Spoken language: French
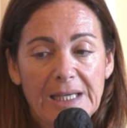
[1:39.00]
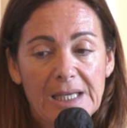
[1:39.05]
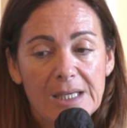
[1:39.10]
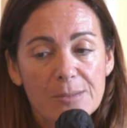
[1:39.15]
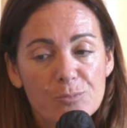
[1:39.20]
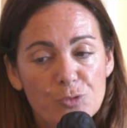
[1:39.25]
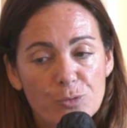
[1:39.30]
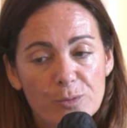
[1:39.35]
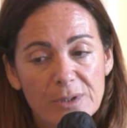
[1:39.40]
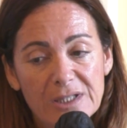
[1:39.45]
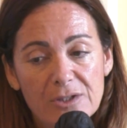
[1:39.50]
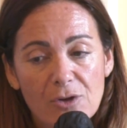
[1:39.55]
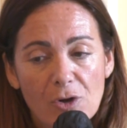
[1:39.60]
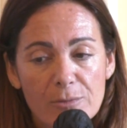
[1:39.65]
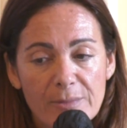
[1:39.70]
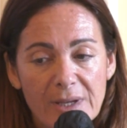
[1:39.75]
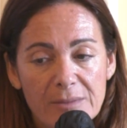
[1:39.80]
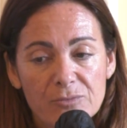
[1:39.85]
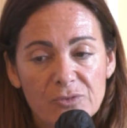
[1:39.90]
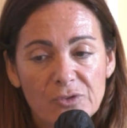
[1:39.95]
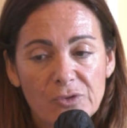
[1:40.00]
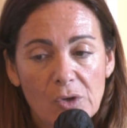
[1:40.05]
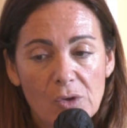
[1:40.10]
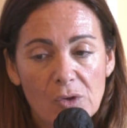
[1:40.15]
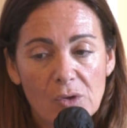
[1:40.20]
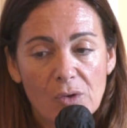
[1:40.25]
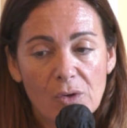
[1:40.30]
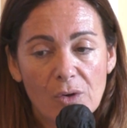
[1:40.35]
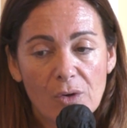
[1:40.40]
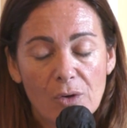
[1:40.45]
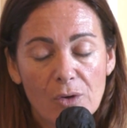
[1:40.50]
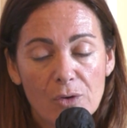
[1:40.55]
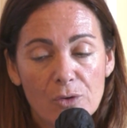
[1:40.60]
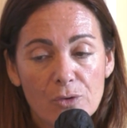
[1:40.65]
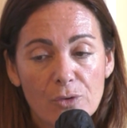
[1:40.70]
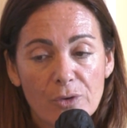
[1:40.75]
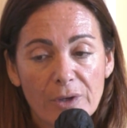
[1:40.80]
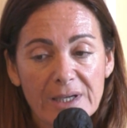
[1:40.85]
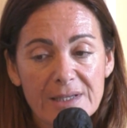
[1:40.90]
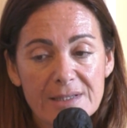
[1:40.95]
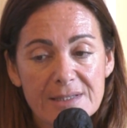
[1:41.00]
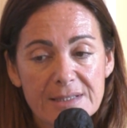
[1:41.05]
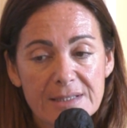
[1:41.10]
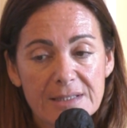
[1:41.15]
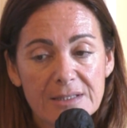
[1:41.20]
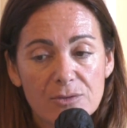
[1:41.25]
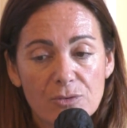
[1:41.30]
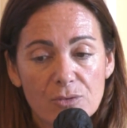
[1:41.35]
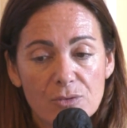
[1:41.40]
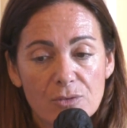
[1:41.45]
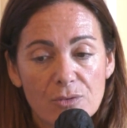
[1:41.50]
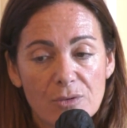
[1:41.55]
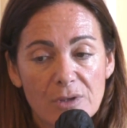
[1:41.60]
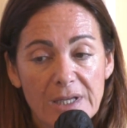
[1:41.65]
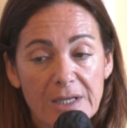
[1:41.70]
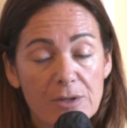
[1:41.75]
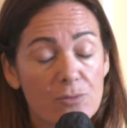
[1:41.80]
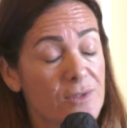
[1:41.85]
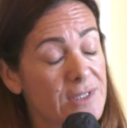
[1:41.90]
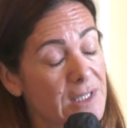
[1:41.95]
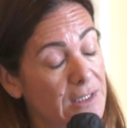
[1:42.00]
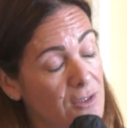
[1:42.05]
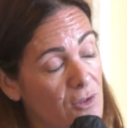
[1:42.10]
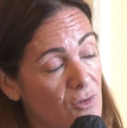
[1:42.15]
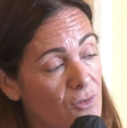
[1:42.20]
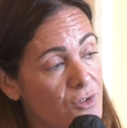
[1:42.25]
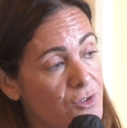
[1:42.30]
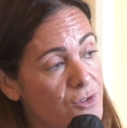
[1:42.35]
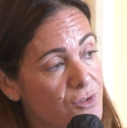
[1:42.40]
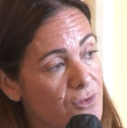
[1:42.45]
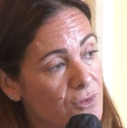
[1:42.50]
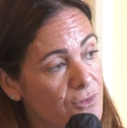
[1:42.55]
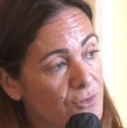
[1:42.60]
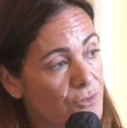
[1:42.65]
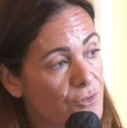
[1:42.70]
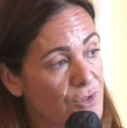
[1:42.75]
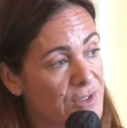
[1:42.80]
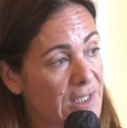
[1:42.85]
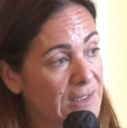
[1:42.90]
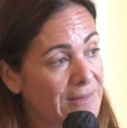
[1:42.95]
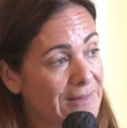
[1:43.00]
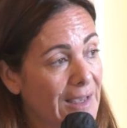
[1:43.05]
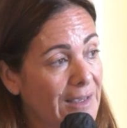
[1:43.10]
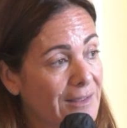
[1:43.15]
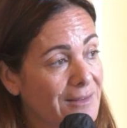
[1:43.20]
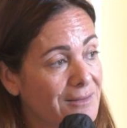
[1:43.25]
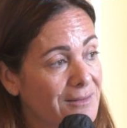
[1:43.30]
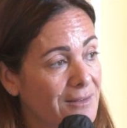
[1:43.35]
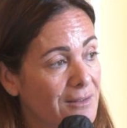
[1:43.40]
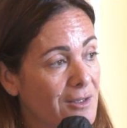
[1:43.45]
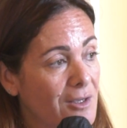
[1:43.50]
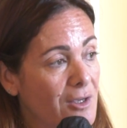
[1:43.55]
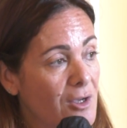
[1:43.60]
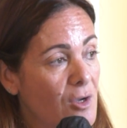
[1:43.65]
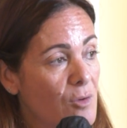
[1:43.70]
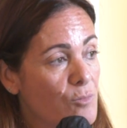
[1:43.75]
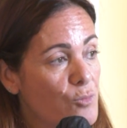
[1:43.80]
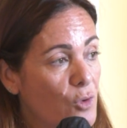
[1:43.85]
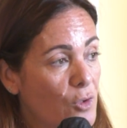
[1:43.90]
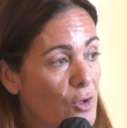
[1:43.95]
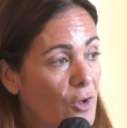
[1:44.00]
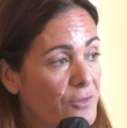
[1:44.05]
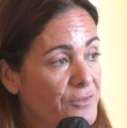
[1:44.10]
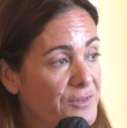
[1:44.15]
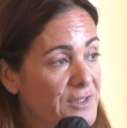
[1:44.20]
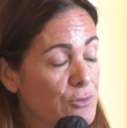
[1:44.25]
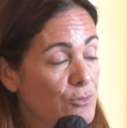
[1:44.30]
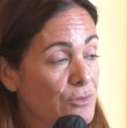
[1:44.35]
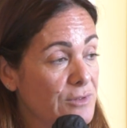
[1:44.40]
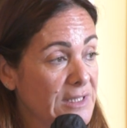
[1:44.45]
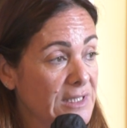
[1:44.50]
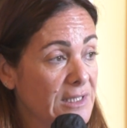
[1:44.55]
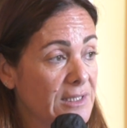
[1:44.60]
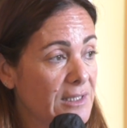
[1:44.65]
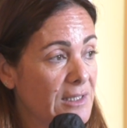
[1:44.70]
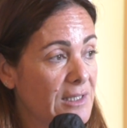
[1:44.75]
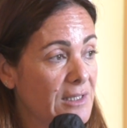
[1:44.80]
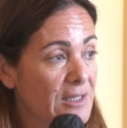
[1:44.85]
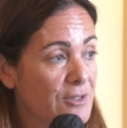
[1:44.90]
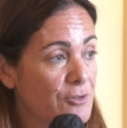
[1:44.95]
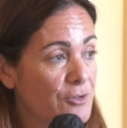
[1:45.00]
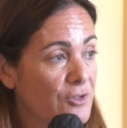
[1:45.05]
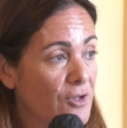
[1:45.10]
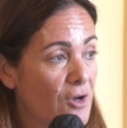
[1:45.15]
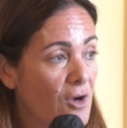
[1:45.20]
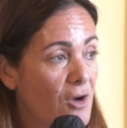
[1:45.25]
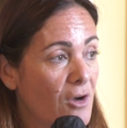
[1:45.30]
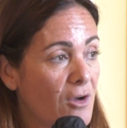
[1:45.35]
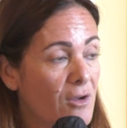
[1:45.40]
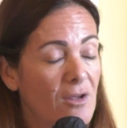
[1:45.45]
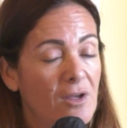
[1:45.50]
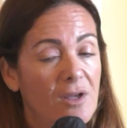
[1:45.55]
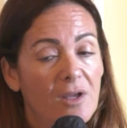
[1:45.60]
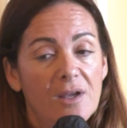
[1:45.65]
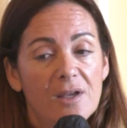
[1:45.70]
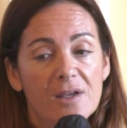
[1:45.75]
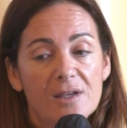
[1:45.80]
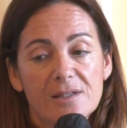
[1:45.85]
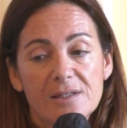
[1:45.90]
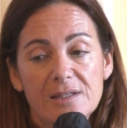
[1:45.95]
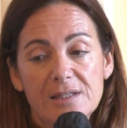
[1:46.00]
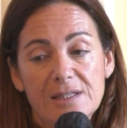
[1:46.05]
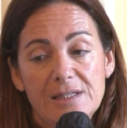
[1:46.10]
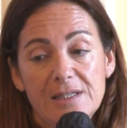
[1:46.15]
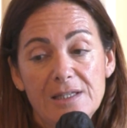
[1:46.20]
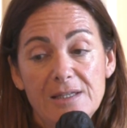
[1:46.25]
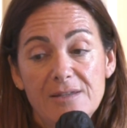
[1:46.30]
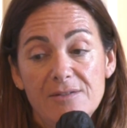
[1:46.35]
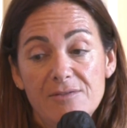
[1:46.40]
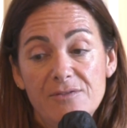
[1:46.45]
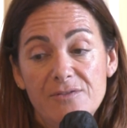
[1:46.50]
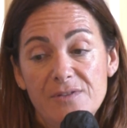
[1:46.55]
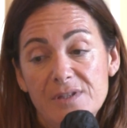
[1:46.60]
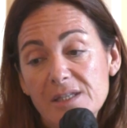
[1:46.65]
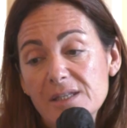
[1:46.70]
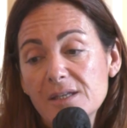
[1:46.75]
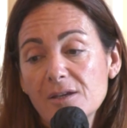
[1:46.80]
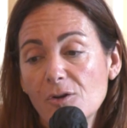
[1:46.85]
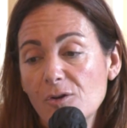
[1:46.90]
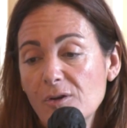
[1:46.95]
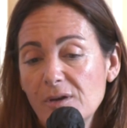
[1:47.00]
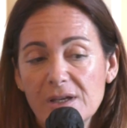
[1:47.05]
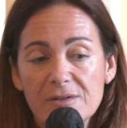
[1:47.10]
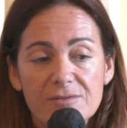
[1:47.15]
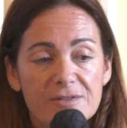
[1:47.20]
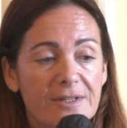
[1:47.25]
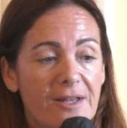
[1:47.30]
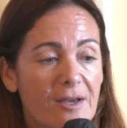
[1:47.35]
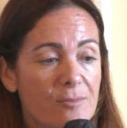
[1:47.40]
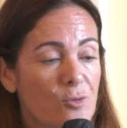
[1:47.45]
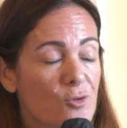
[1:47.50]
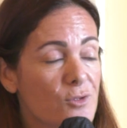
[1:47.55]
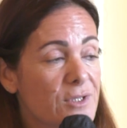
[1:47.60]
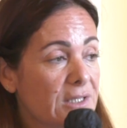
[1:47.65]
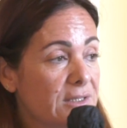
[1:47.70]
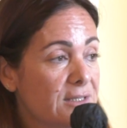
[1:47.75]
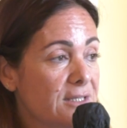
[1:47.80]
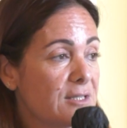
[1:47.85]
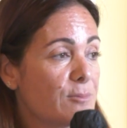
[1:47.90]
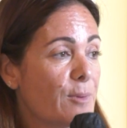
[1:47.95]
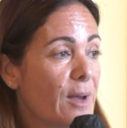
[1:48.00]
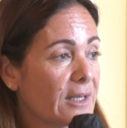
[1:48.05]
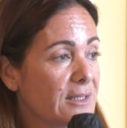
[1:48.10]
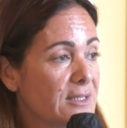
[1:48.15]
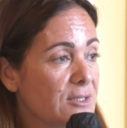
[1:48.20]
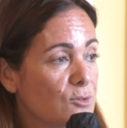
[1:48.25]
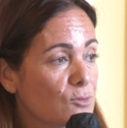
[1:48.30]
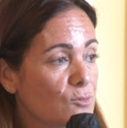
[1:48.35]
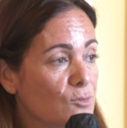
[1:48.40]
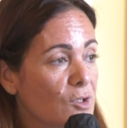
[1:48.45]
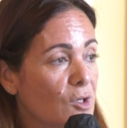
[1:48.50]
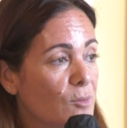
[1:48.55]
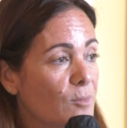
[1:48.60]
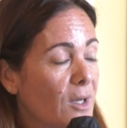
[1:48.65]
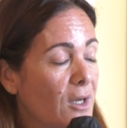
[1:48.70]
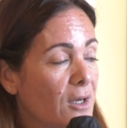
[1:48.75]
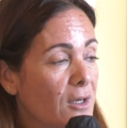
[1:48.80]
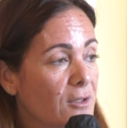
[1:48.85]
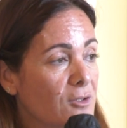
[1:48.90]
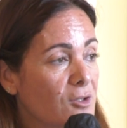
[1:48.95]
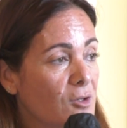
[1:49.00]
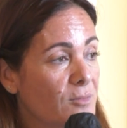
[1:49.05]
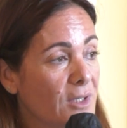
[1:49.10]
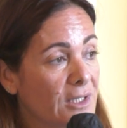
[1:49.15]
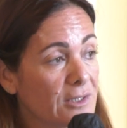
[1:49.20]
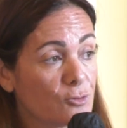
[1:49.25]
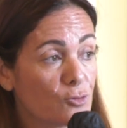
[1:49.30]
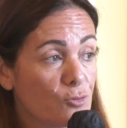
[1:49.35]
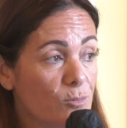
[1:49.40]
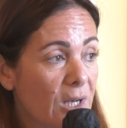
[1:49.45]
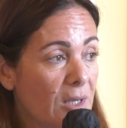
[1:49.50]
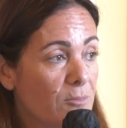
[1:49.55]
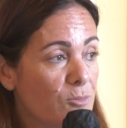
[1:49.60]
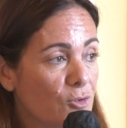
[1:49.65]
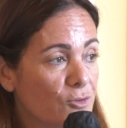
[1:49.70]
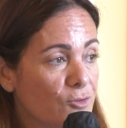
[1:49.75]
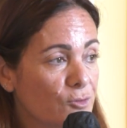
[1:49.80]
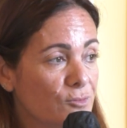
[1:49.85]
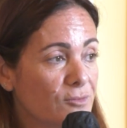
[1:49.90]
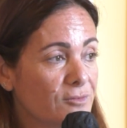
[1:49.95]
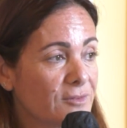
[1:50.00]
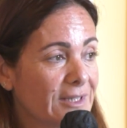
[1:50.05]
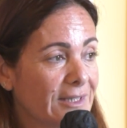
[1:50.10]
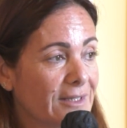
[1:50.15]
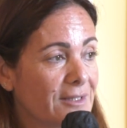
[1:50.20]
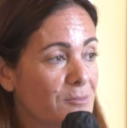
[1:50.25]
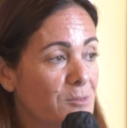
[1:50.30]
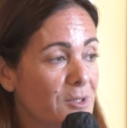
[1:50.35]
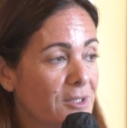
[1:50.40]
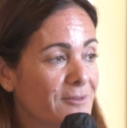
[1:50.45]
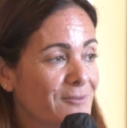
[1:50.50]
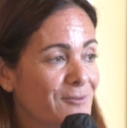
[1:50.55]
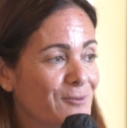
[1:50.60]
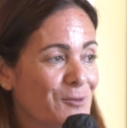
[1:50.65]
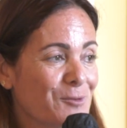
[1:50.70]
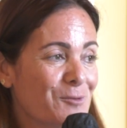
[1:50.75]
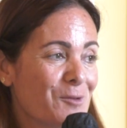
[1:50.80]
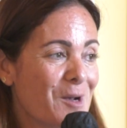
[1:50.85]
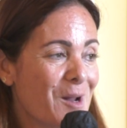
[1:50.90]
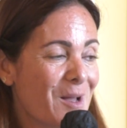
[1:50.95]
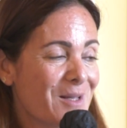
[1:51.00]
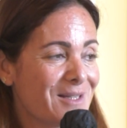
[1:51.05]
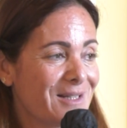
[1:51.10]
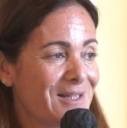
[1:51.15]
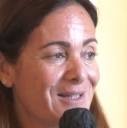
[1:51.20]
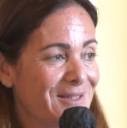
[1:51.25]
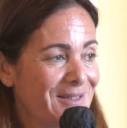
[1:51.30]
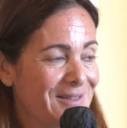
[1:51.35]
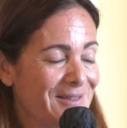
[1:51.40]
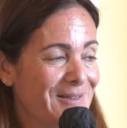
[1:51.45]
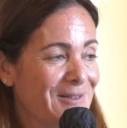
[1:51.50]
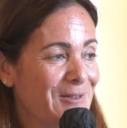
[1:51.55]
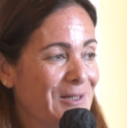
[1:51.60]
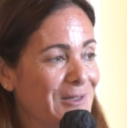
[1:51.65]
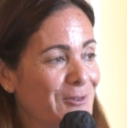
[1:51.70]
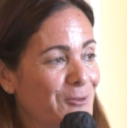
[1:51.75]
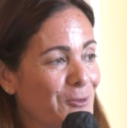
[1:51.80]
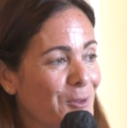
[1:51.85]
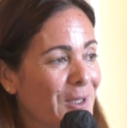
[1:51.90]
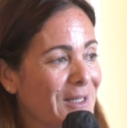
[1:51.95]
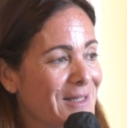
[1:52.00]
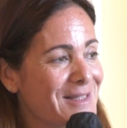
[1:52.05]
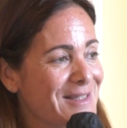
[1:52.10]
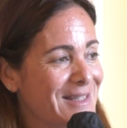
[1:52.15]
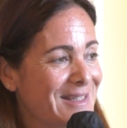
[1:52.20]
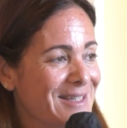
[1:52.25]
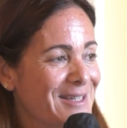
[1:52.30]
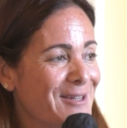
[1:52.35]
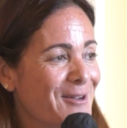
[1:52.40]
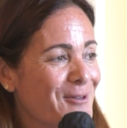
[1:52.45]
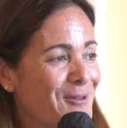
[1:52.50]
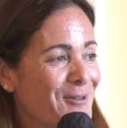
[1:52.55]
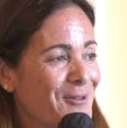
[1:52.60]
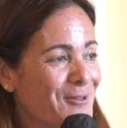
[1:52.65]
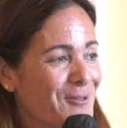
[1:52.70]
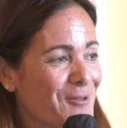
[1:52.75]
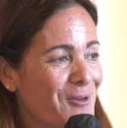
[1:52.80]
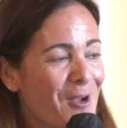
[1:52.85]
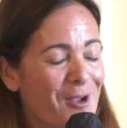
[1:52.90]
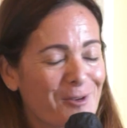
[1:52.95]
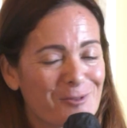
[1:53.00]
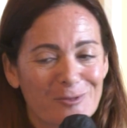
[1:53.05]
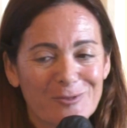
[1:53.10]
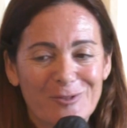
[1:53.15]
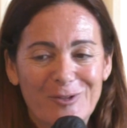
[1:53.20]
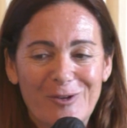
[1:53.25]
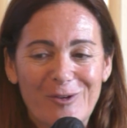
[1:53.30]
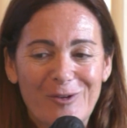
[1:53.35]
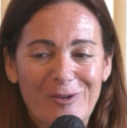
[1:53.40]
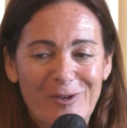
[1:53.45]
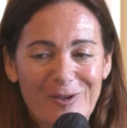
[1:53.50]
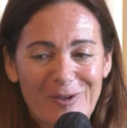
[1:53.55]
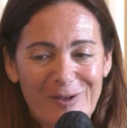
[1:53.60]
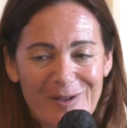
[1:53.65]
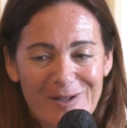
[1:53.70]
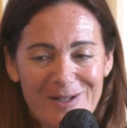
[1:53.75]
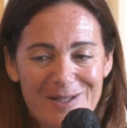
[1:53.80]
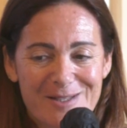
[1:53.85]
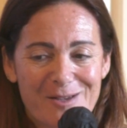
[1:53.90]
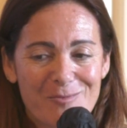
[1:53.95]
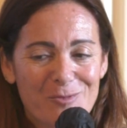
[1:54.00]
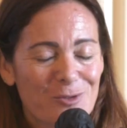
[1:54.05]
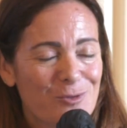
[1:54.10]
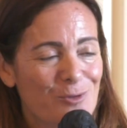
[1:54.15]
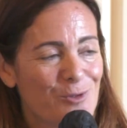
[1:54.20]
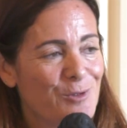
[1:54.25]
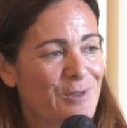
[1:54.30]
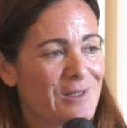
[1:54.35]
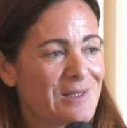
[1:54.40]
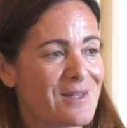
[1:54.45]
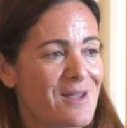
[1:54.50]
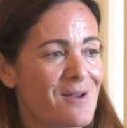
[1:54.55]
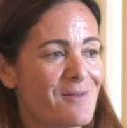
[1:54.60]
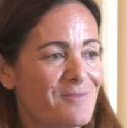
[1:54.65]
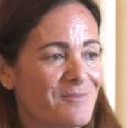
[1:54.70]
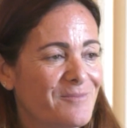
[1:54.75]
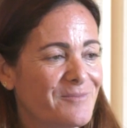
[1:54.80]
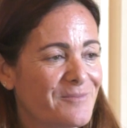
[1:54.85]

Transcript: Et puis, dans le même temps, euh, le récit de les conséquences de cet acte pour leur fille unique, Éléonore, qui vit évidemment cette disparition comme un, comme un double abandon terrible. Donc voilà, c'est les deux récits que racontent les amants du Lutétien.